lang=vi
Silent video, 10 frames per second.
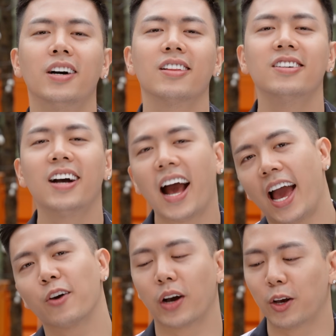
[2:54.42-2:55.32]
hương thứ
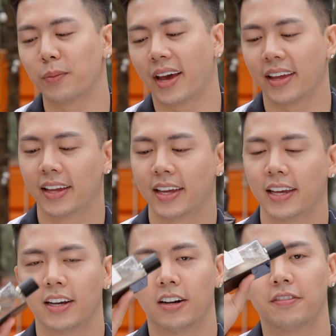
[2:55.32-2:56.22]
hai của ngày hôm nay
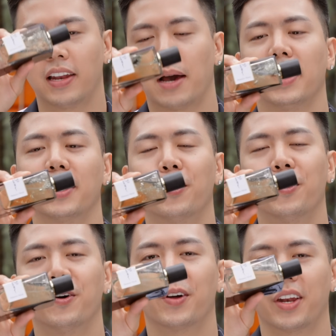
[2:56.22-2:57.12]

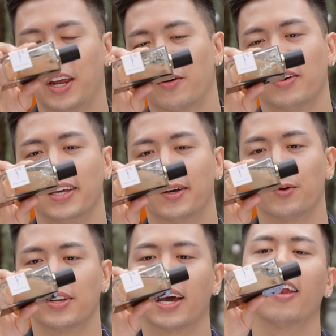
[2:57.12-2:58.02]
Flamenco Neroli của nhà